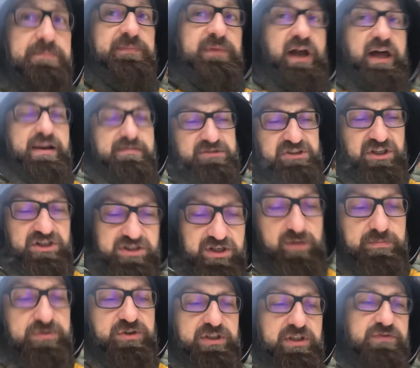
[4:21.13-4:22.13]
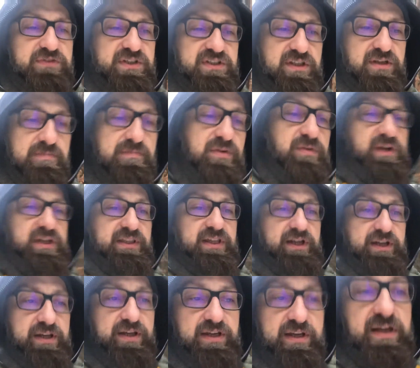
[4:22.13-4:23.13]
ale myślę, że on przede wszystkim był
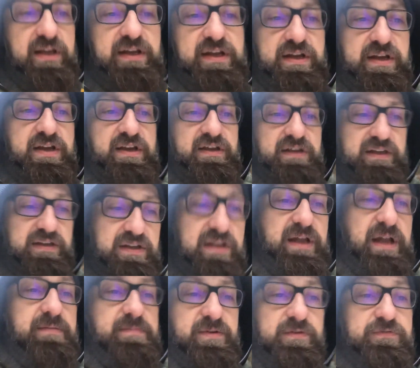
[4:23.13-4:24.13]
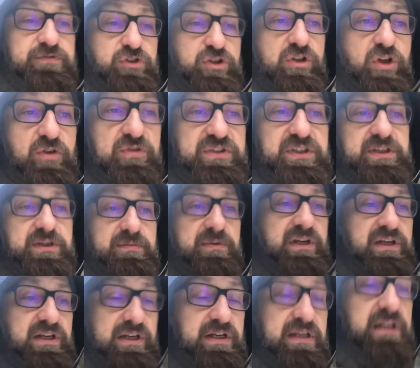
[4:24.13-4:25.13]
jednak e, jakby w żydowskim
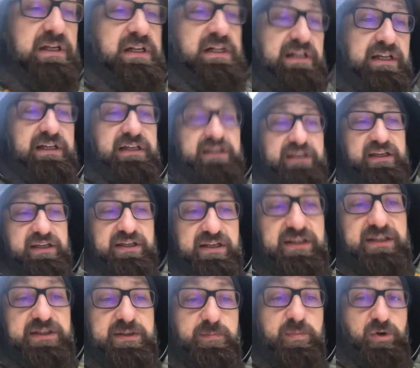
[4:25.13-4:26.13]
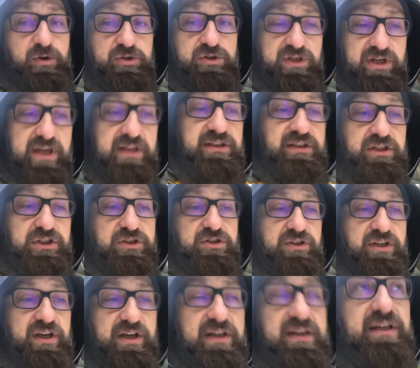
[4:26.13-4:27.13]
e, zboże
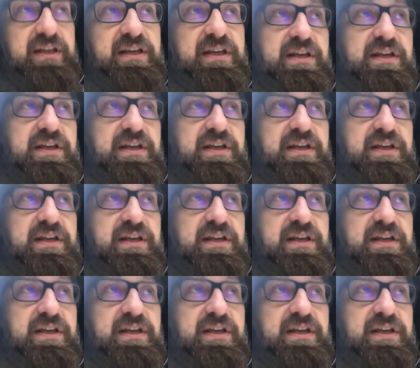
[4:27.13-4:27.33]
etnicznie.